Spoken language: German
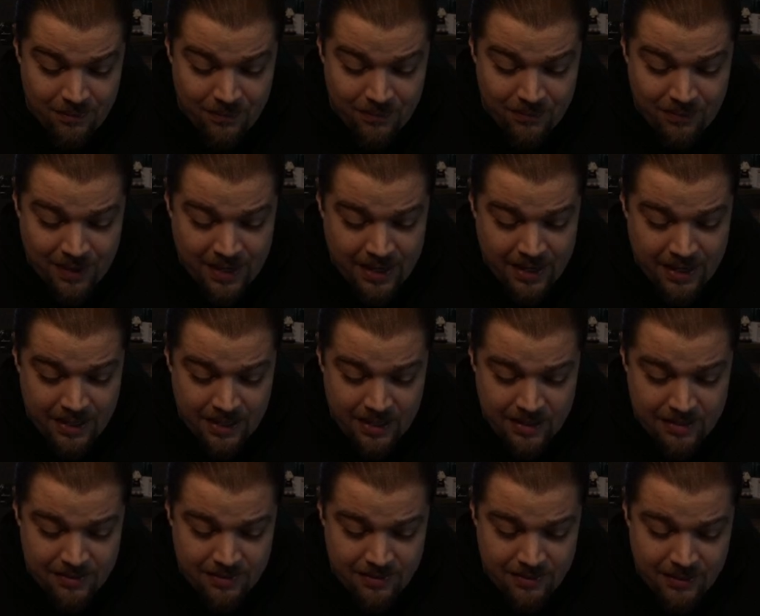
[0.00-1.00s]

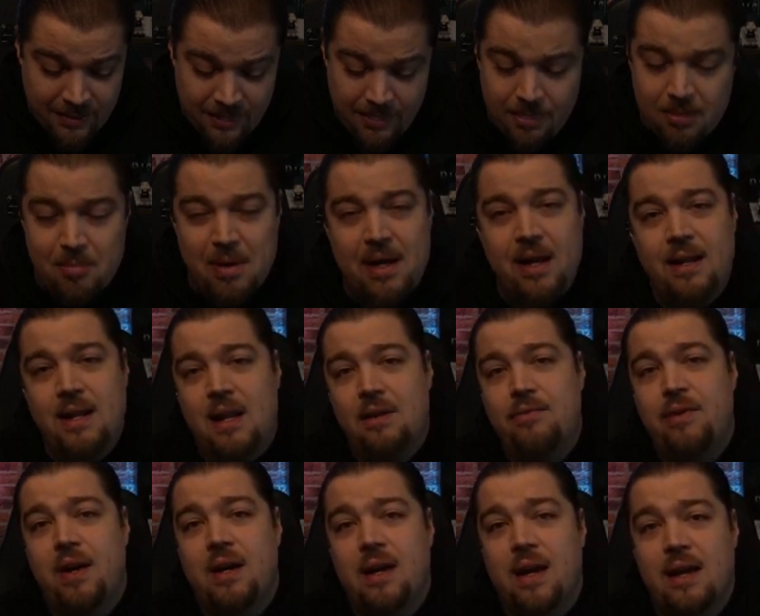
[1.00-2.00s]
Weil man hat
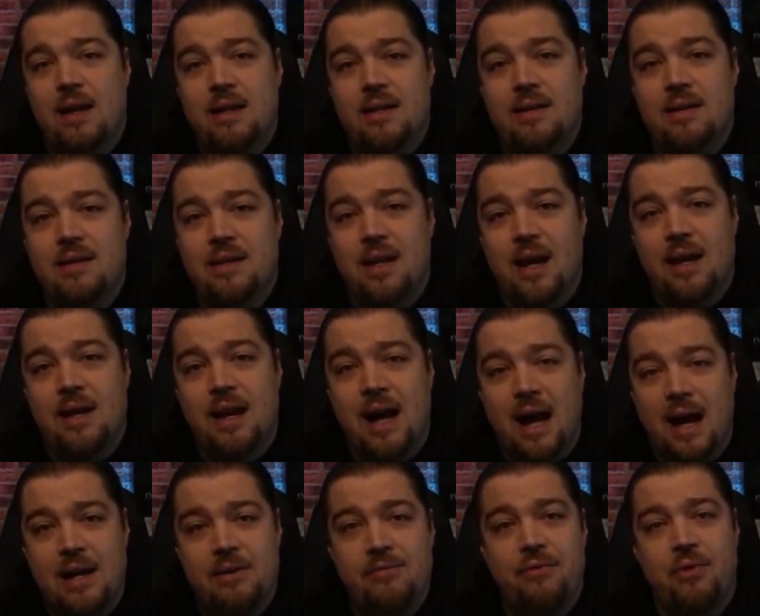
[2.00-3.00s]
einfach keinen kein
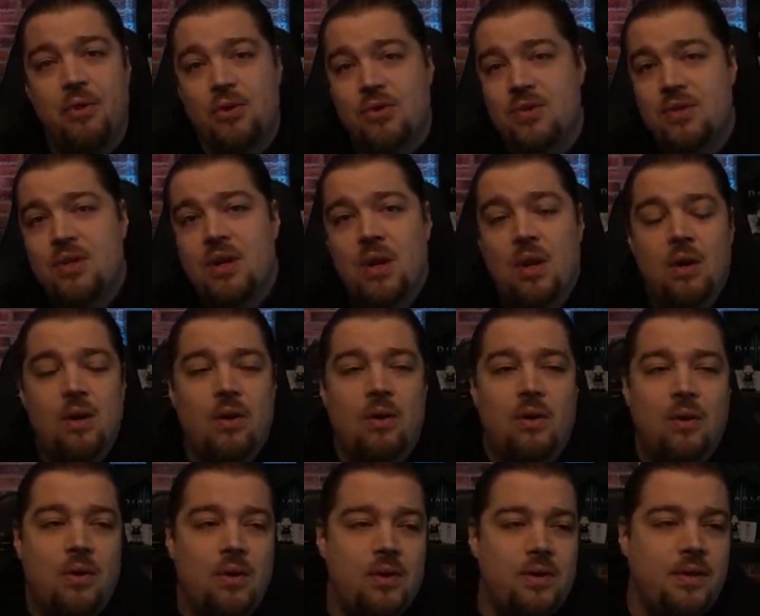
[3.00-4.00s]
Einfluss
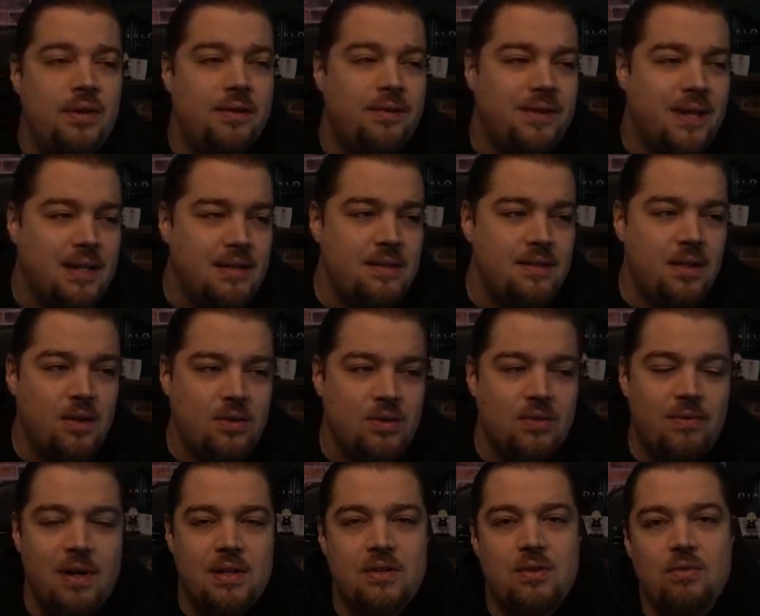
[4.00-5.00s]
und das ist auch
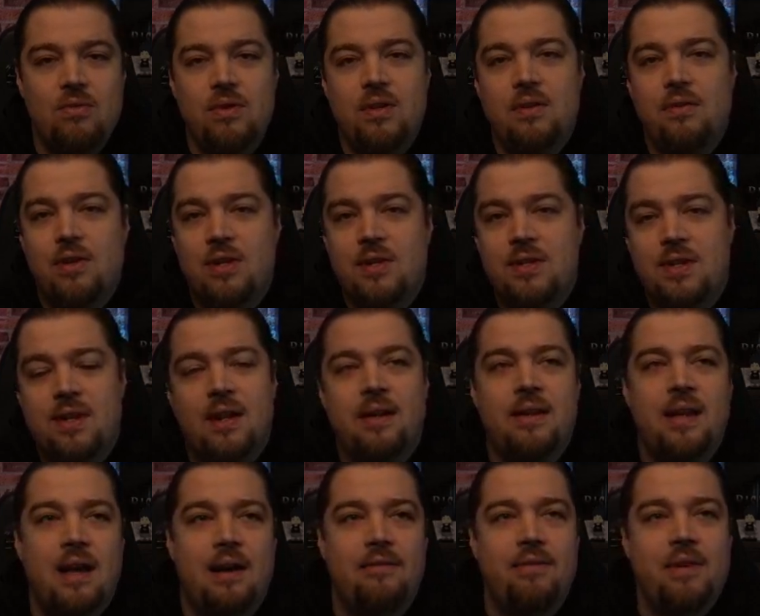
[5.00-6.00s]
soweit so gut. Ihr würdet sagen,
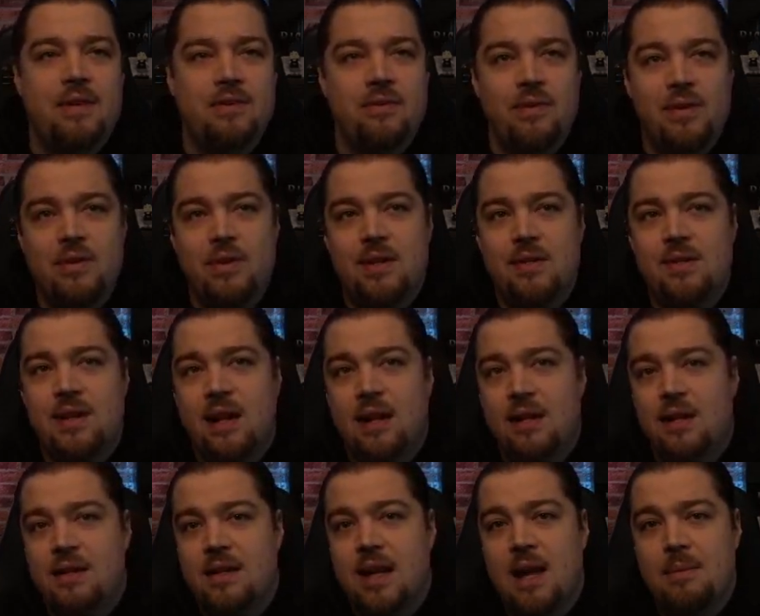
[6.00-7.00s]
ja, wenn, wenn du jetzt in
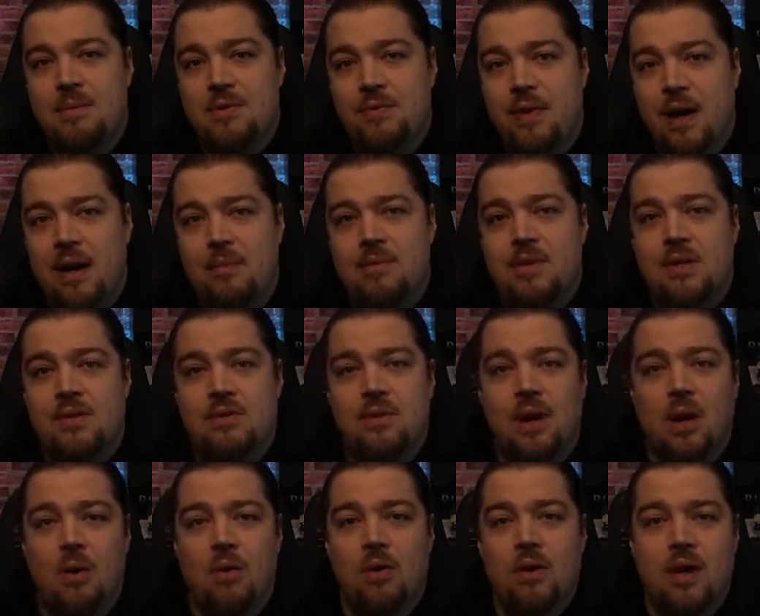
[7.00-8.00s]
anderen Games farmst, hast du
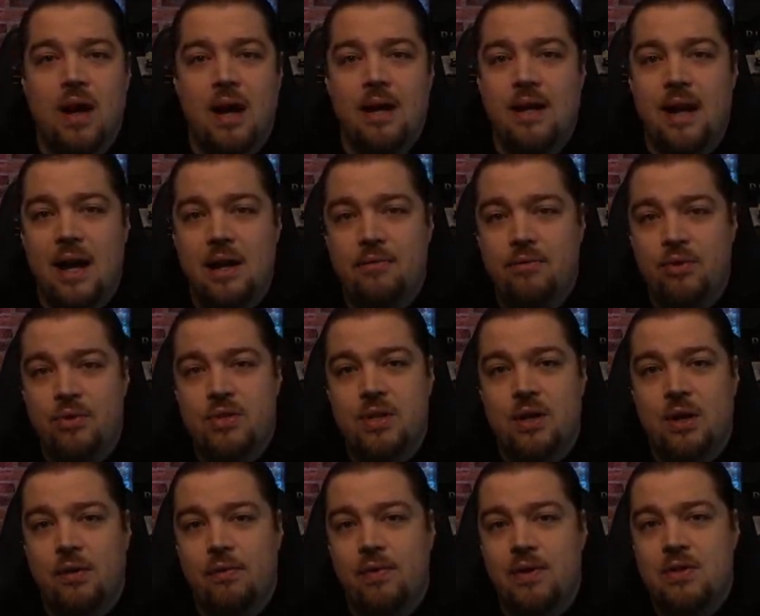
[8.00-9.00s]
auch keinen Einfluss
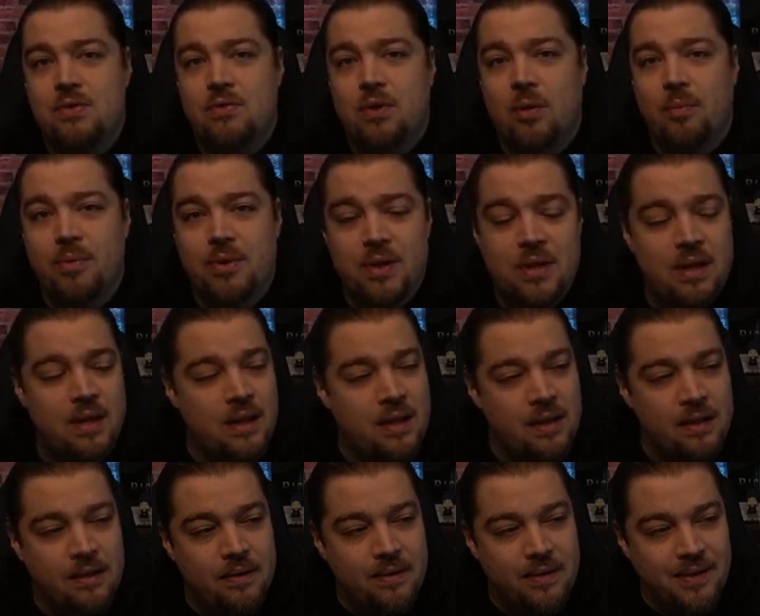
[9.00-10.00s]
darauf, was droppt.
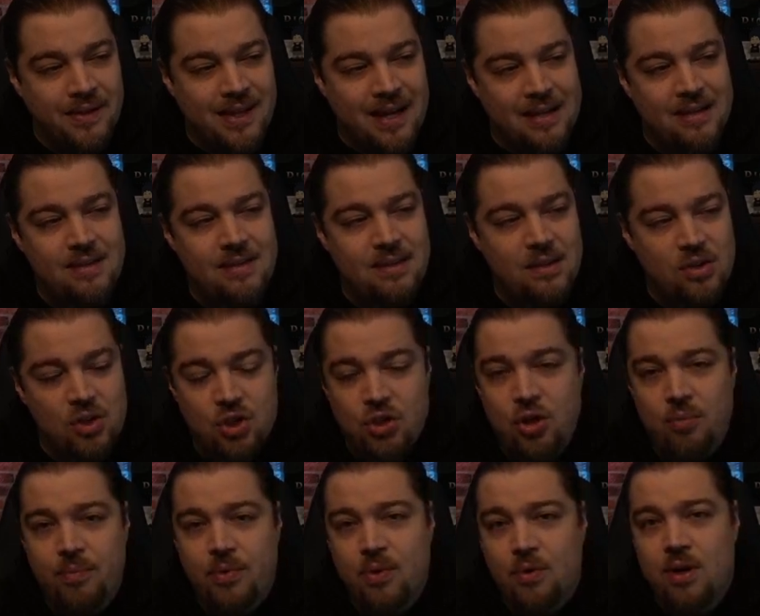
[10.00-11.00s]
Das
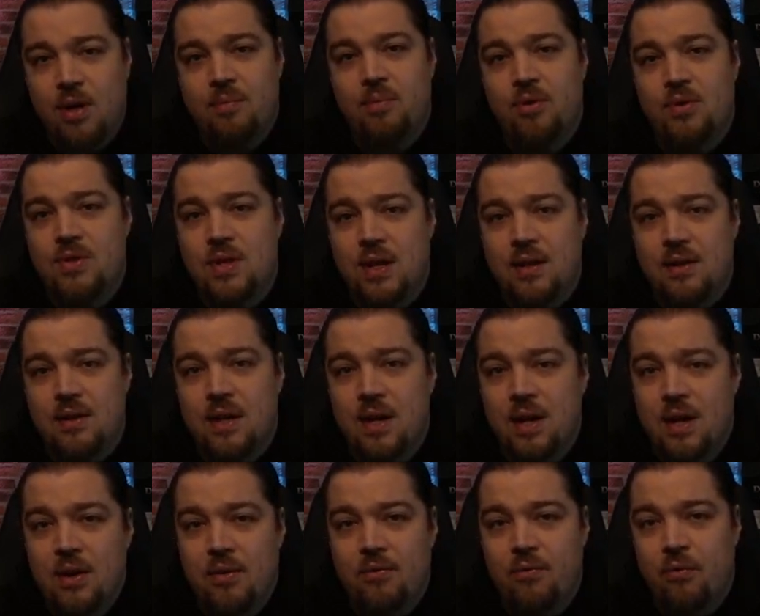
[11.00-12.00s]
stimmt, 100%.
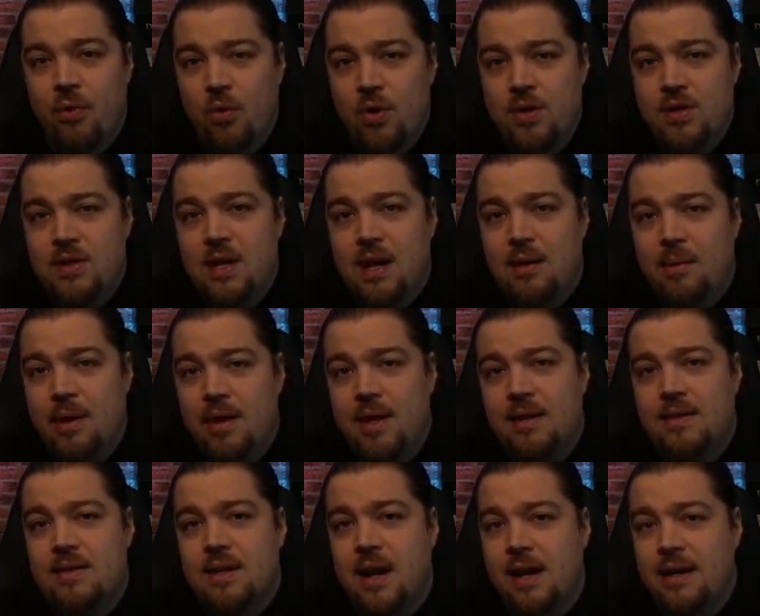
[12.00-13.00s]
Wo ich aber
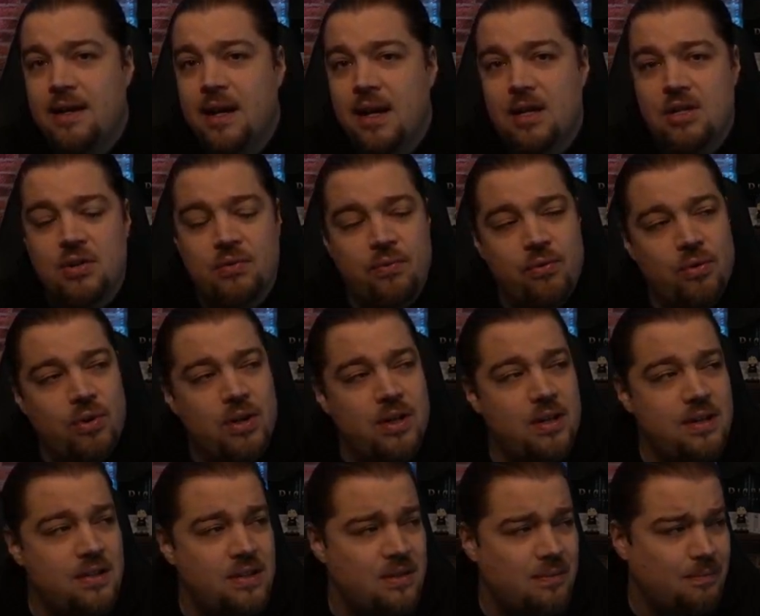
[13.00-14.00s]
jetzt reingrätschen würde,
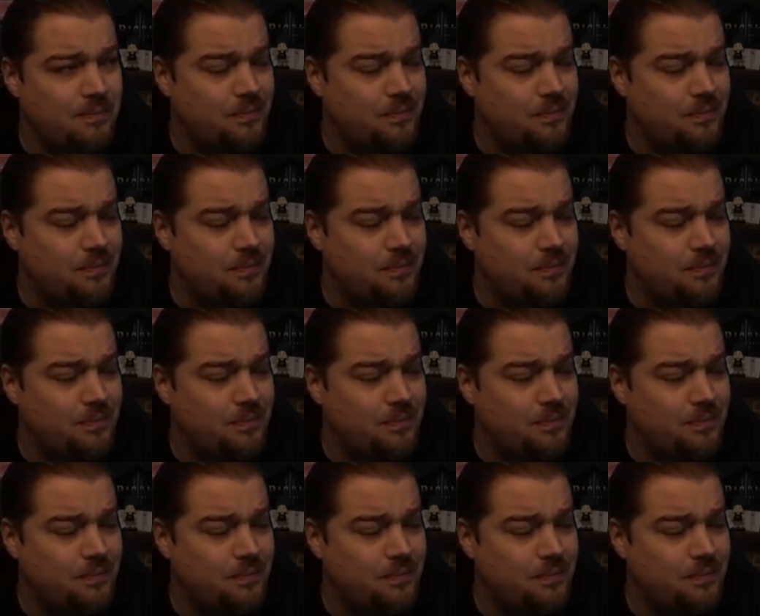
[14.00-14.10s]
ist,